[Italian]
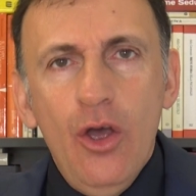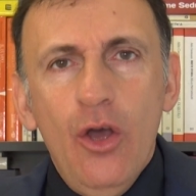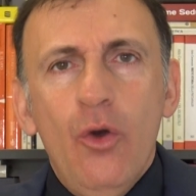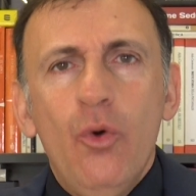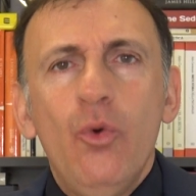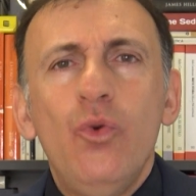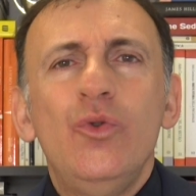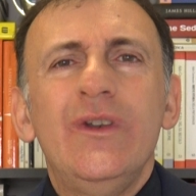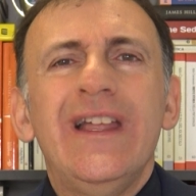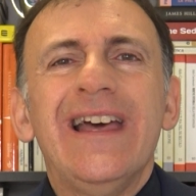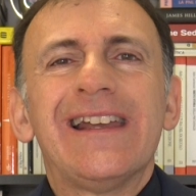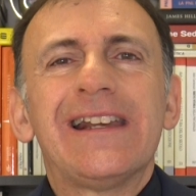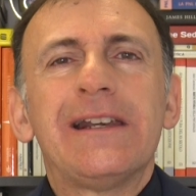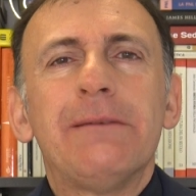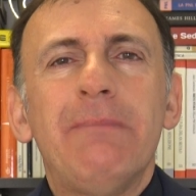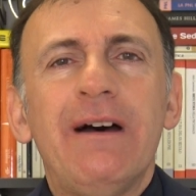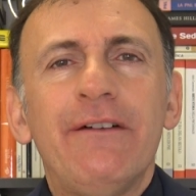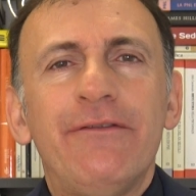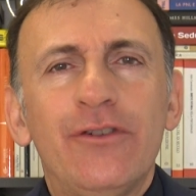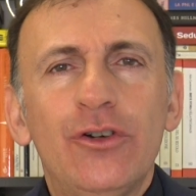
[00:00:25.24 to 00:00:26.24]
un
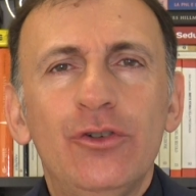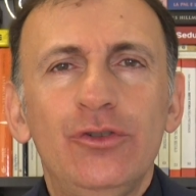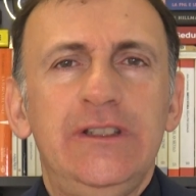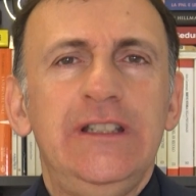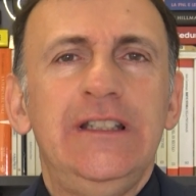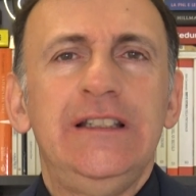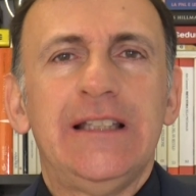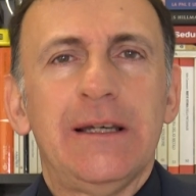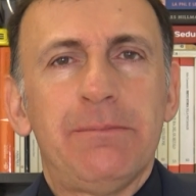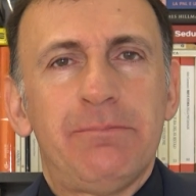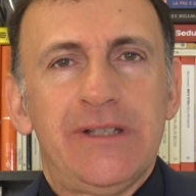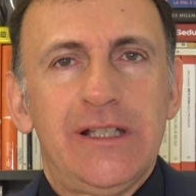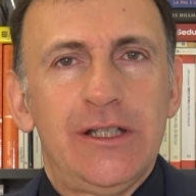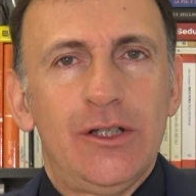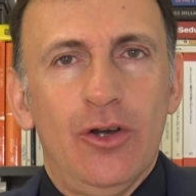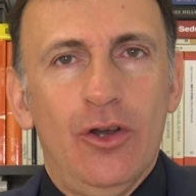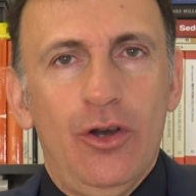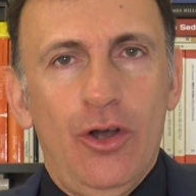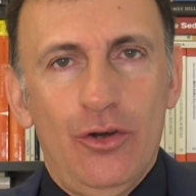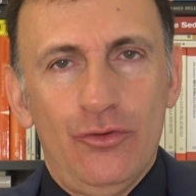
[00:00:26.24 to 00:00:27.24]
ermafrodita
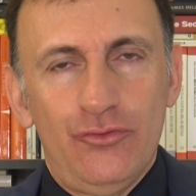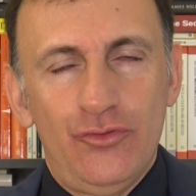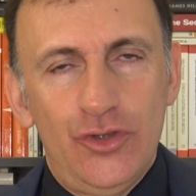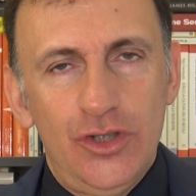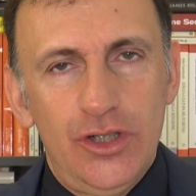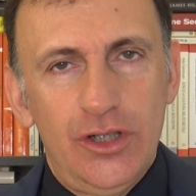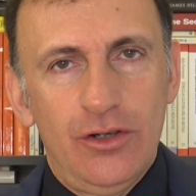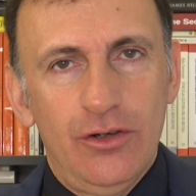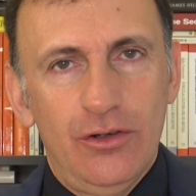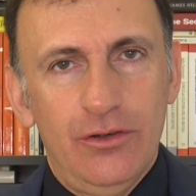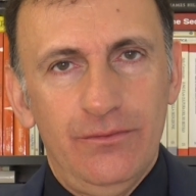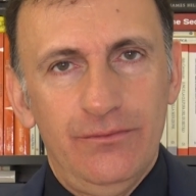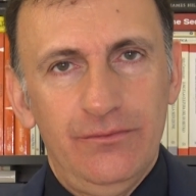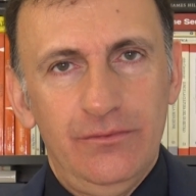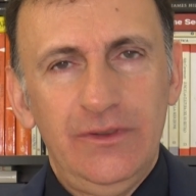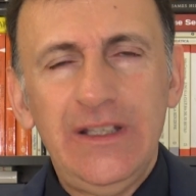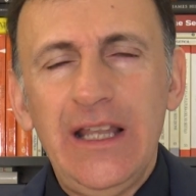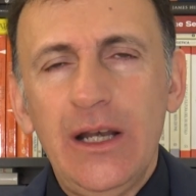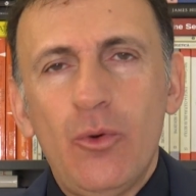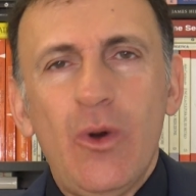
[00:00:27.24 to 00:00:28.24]
psicologico,
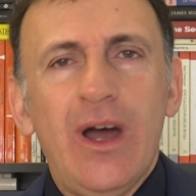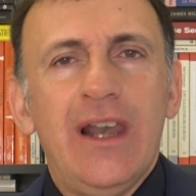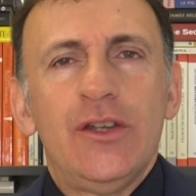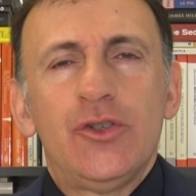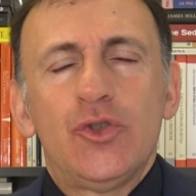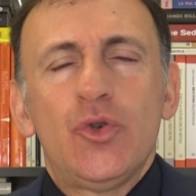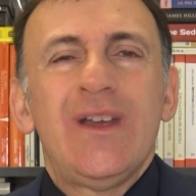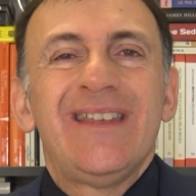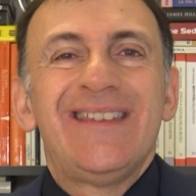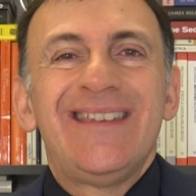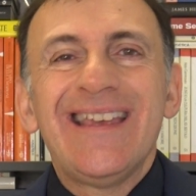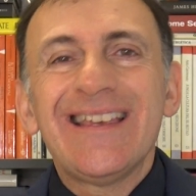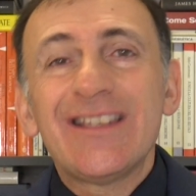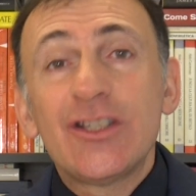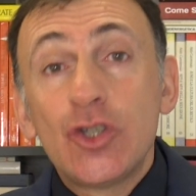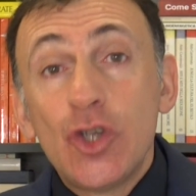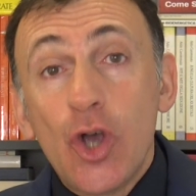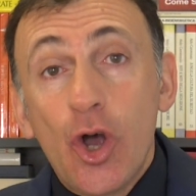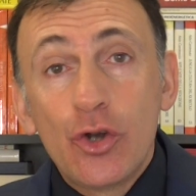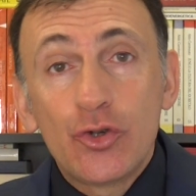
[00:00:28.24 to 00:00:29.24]
nel quale cioè si
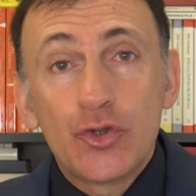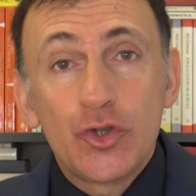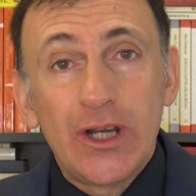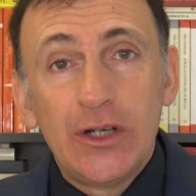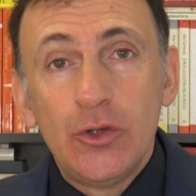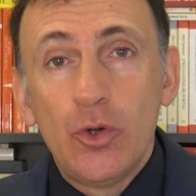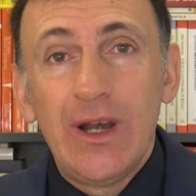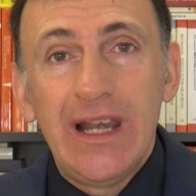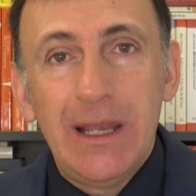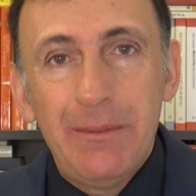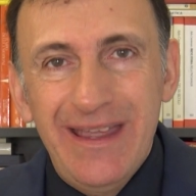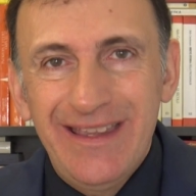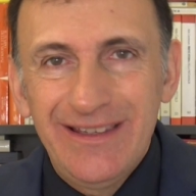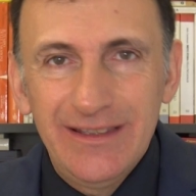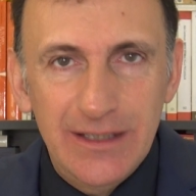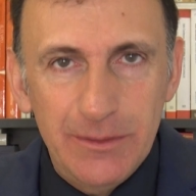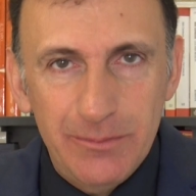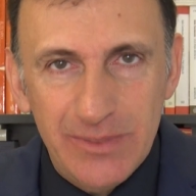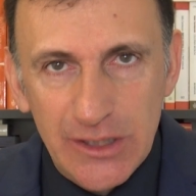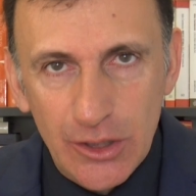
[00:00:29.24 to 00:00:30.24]
associano
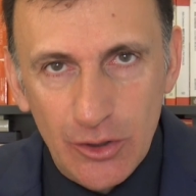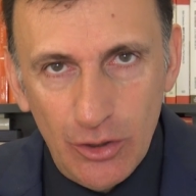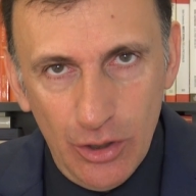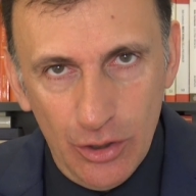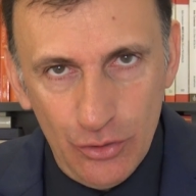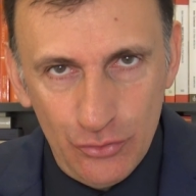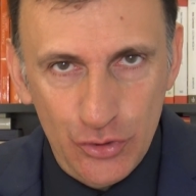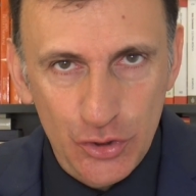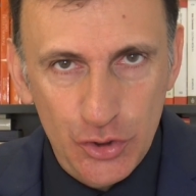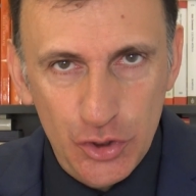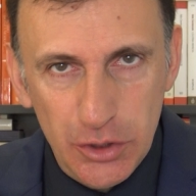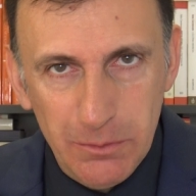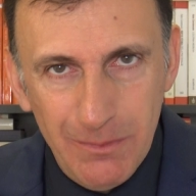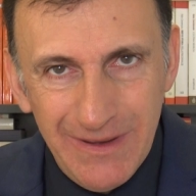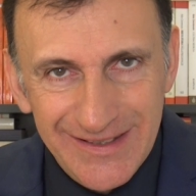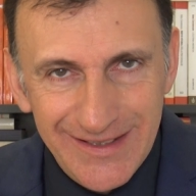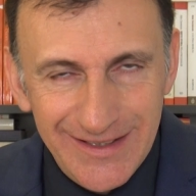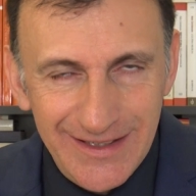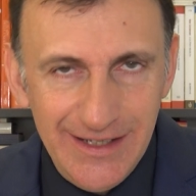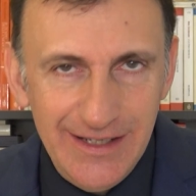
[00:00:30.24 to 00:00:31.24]
elementi psicologici
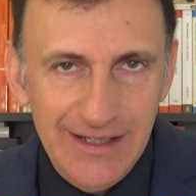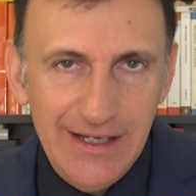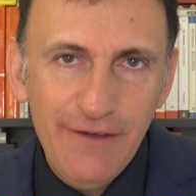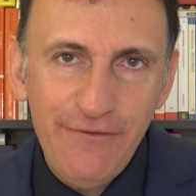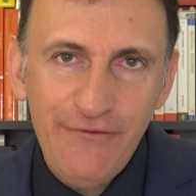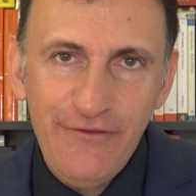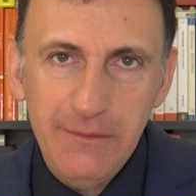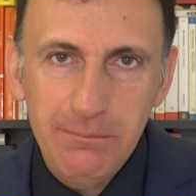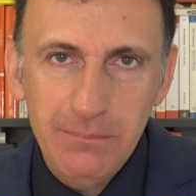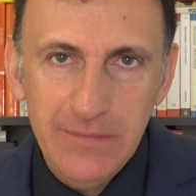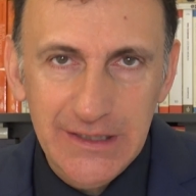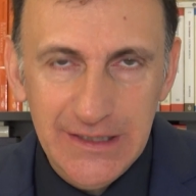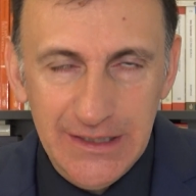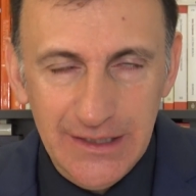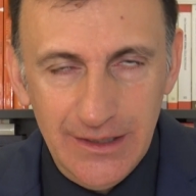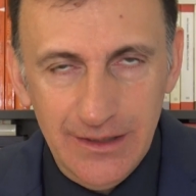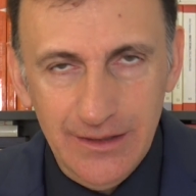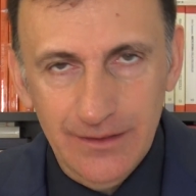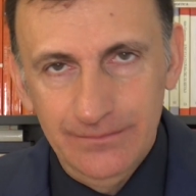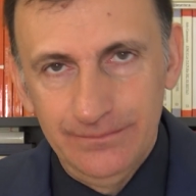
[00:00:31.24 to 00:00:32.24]
maschili e
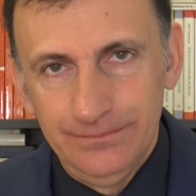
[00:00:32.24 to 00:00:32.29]
femminili.